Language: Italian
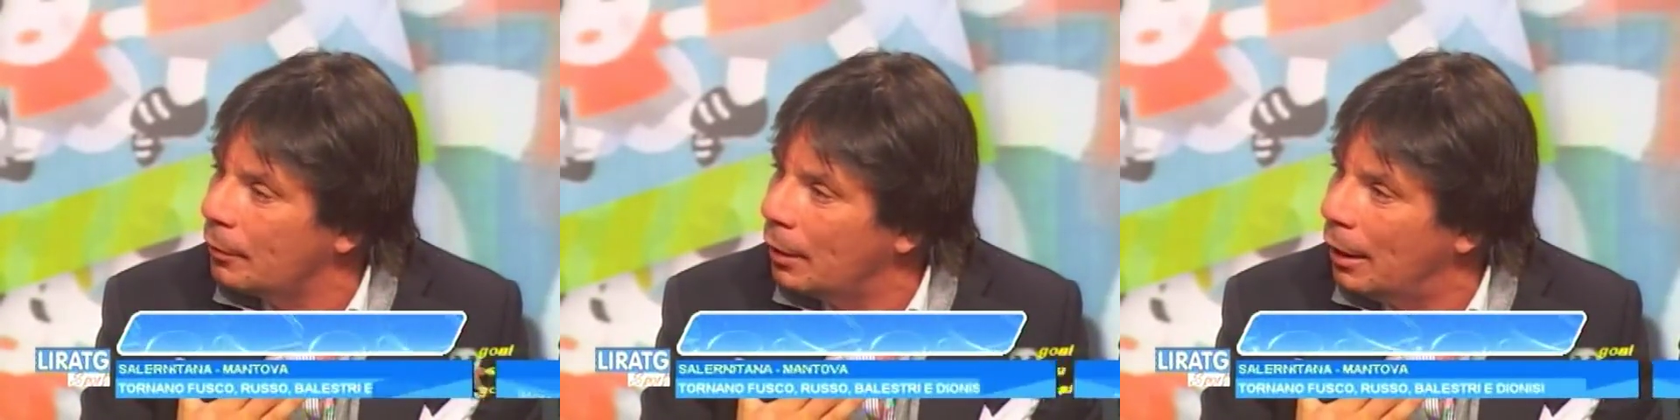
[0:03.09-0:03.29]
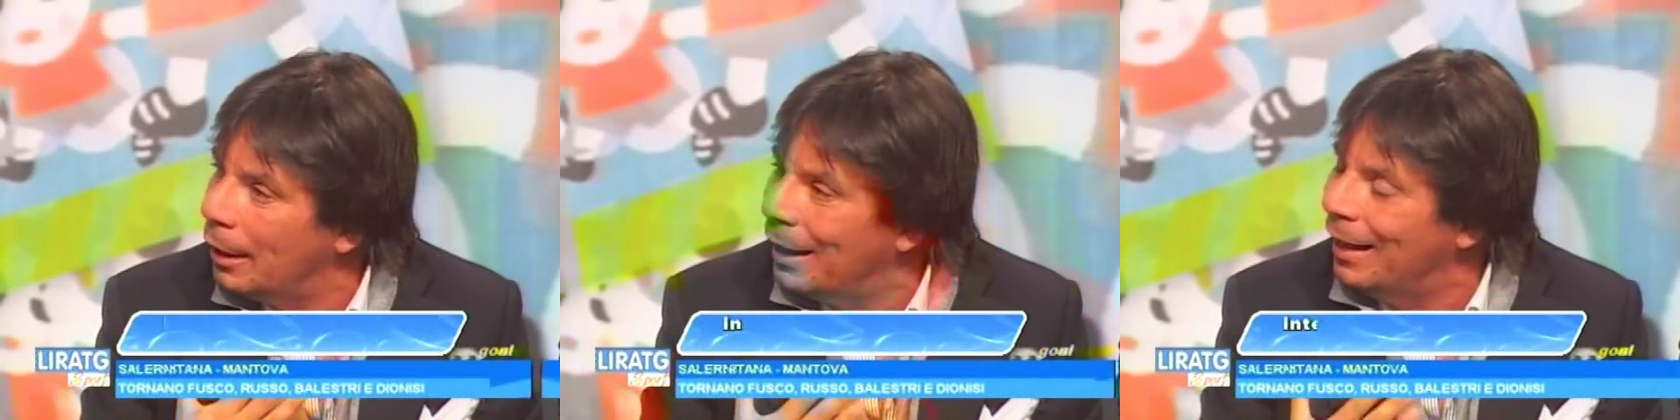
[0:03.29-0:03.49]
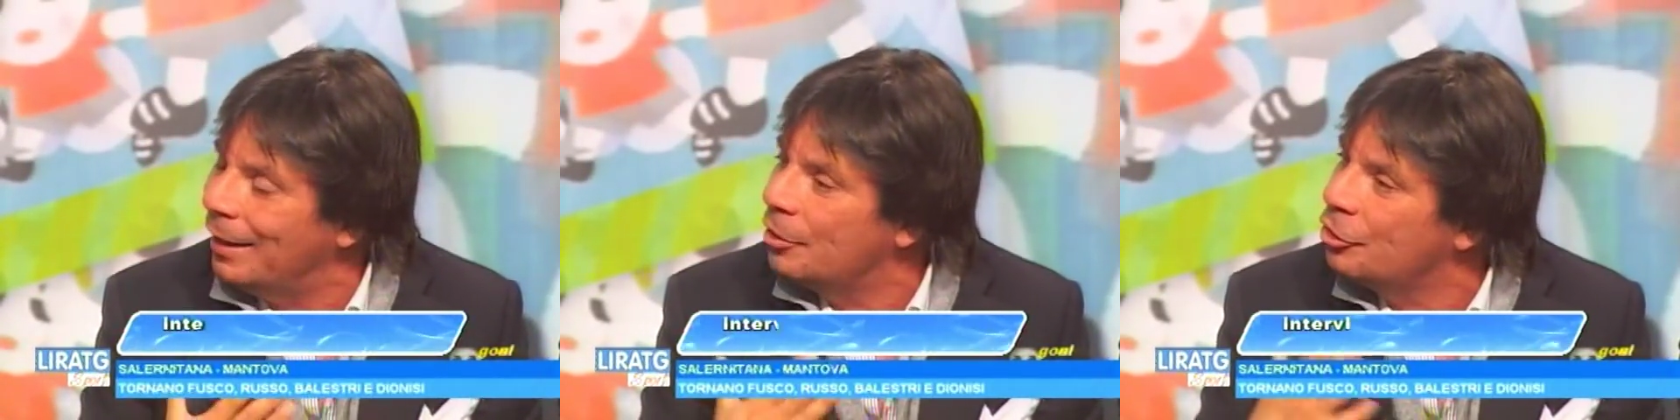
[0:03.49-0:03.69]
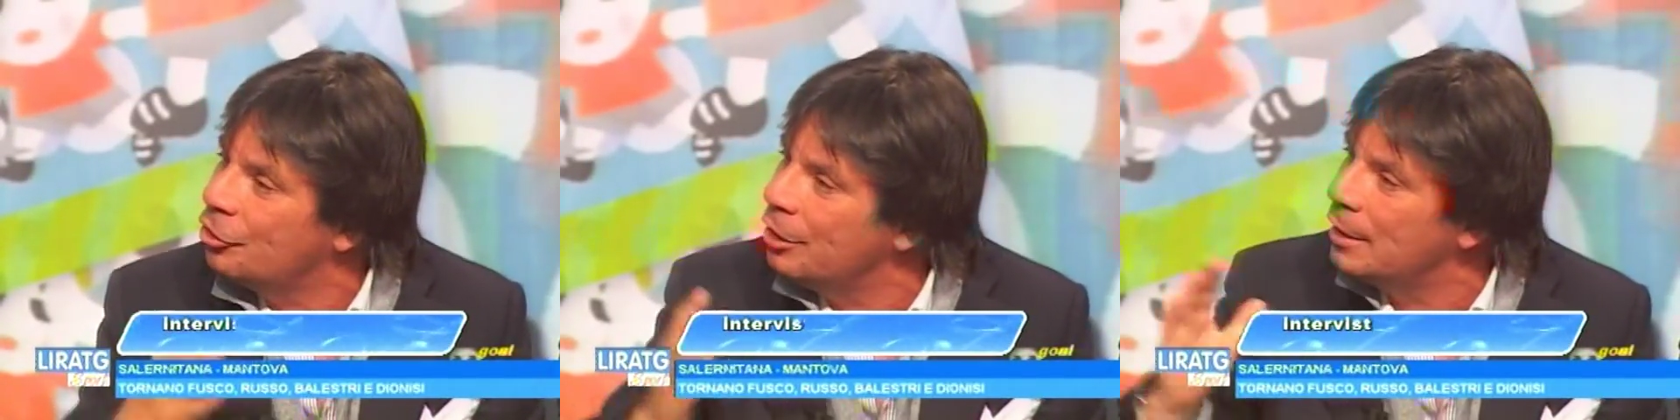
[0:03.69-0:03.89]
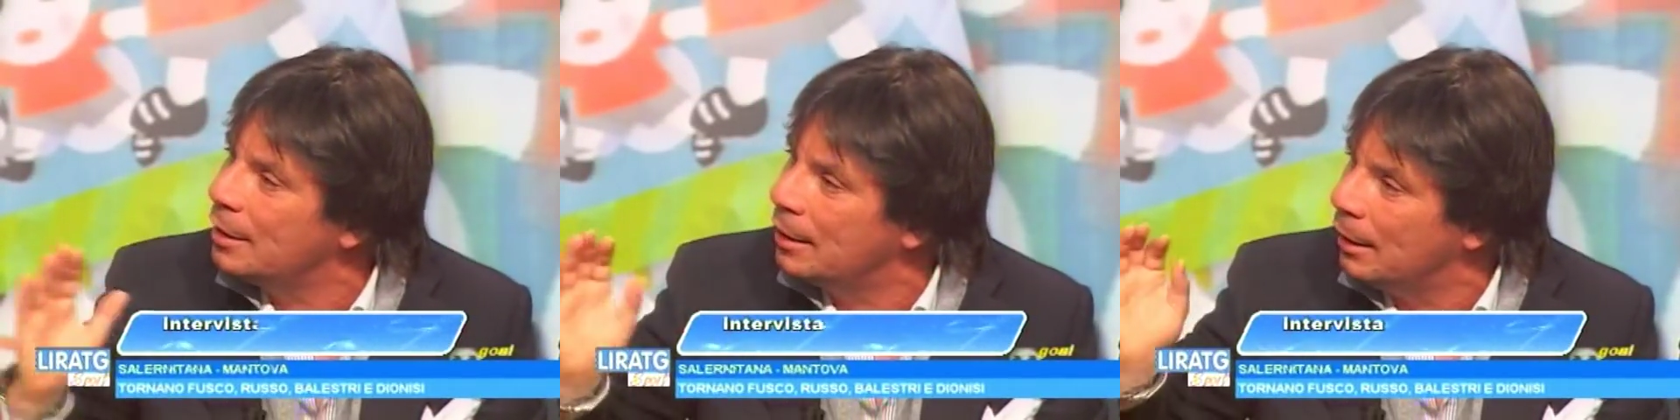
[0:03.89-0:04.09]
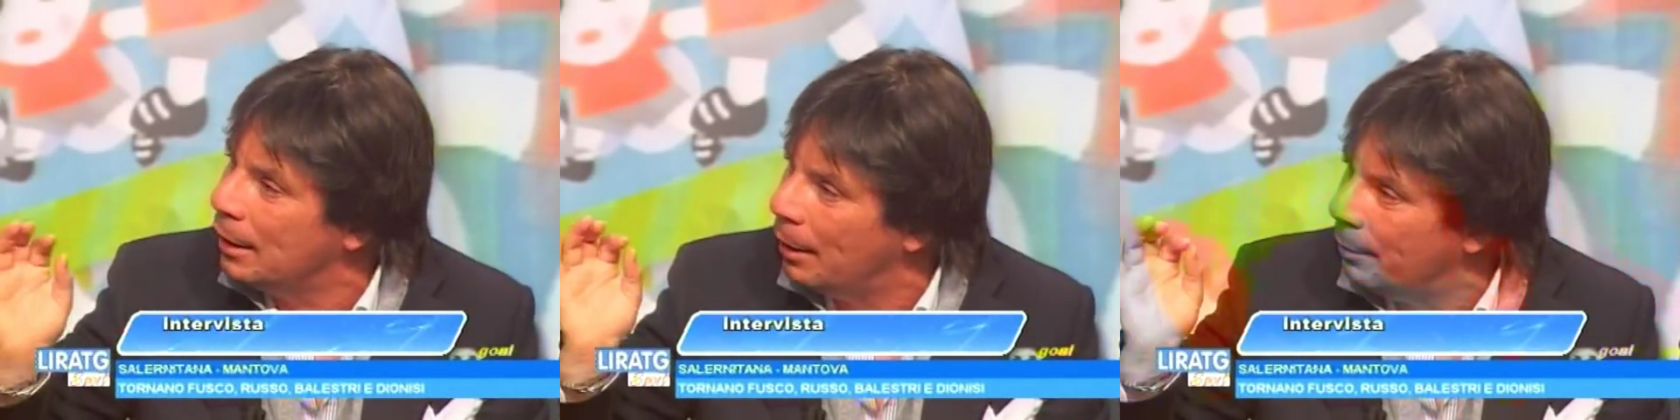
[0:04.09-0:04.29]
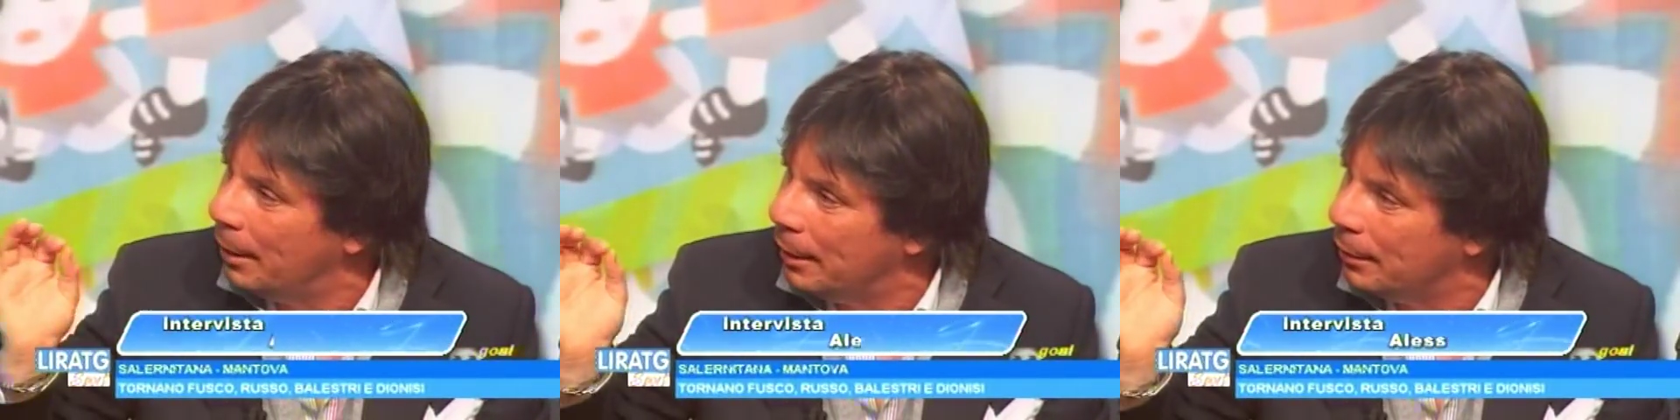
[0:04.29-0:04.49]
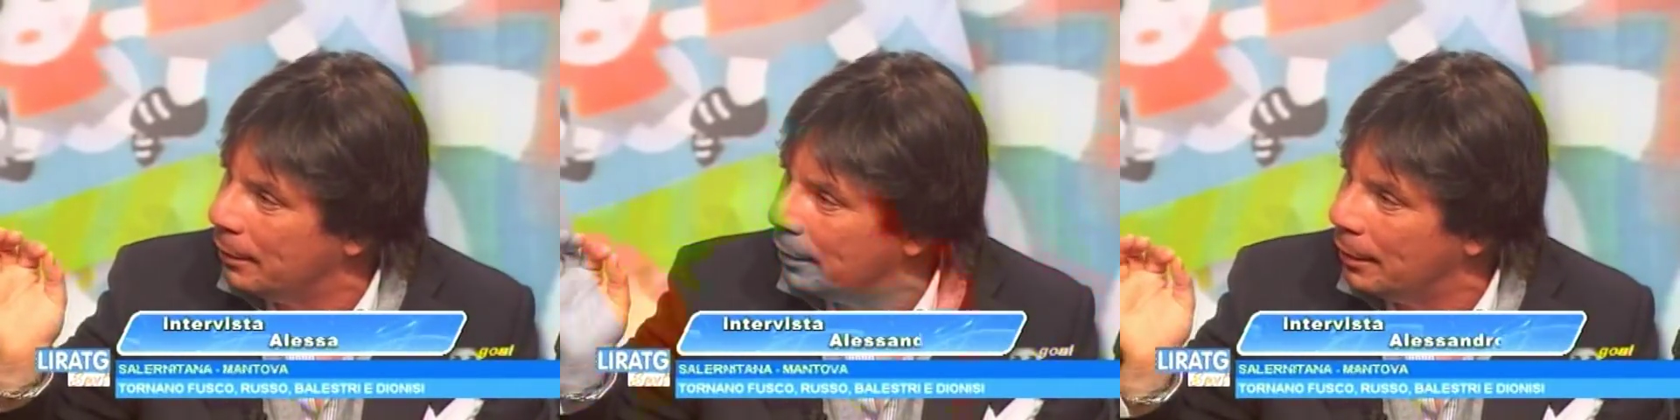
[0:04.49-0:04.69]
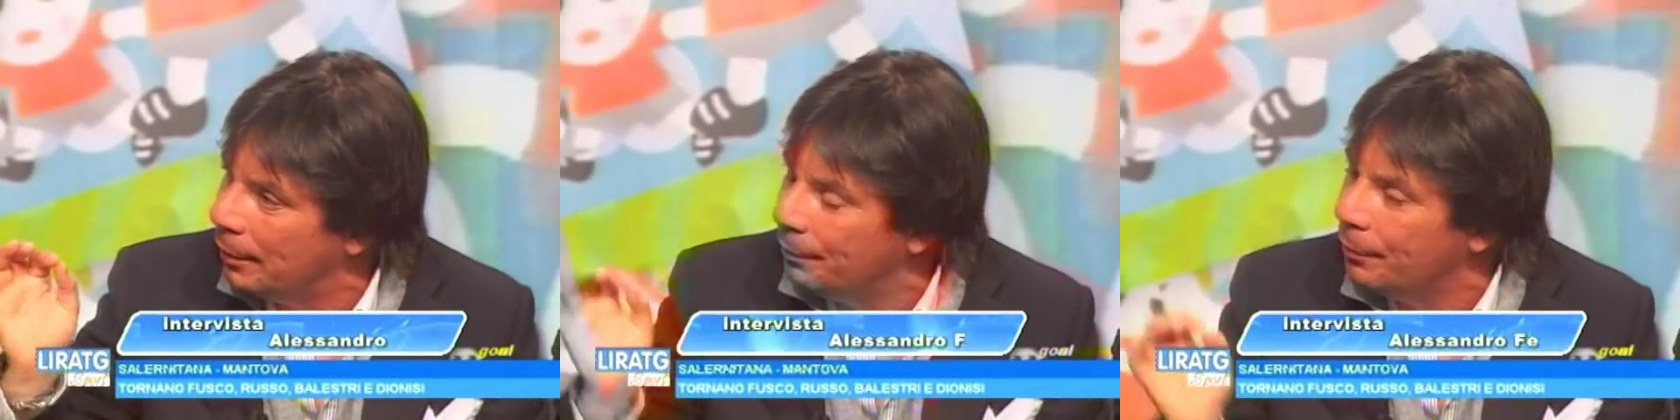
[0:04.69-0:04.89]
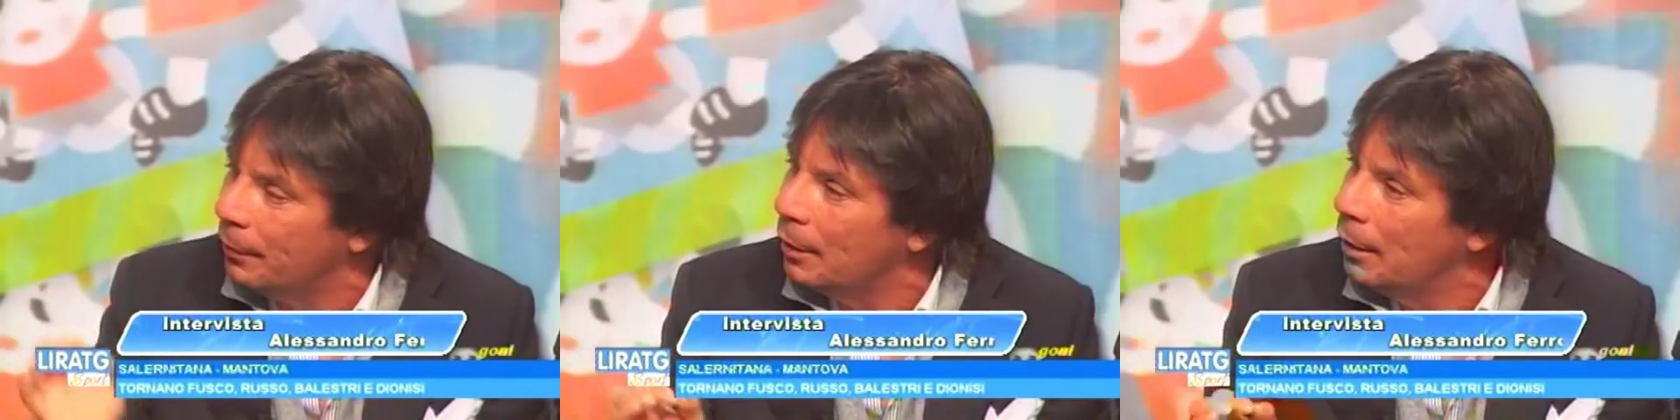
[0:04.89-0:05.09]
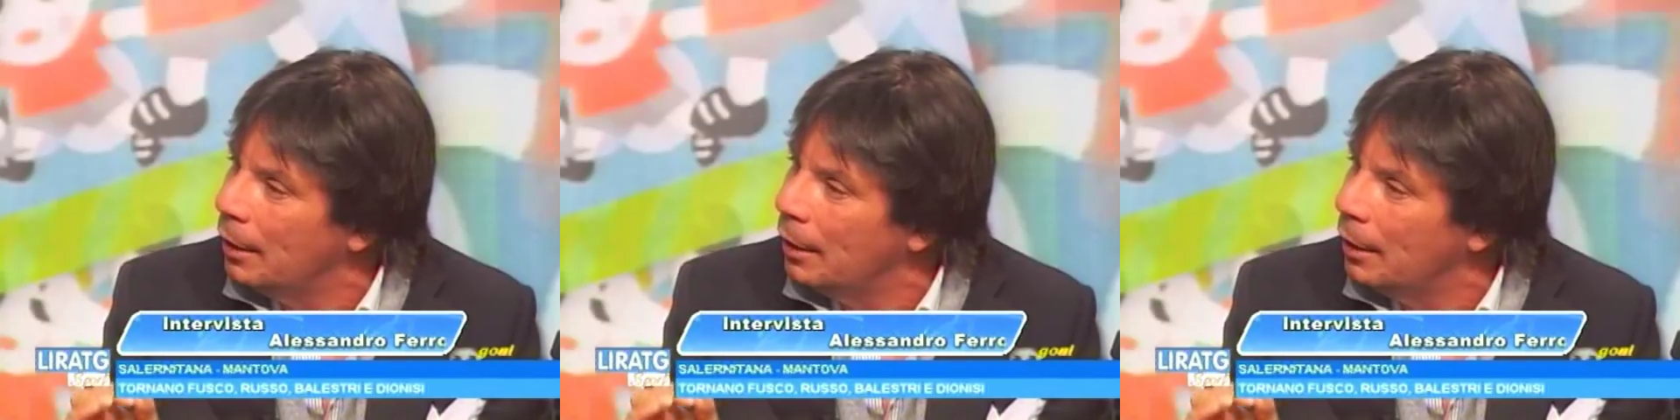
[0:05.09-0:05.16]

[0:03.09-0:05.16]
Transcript: al calcisticamente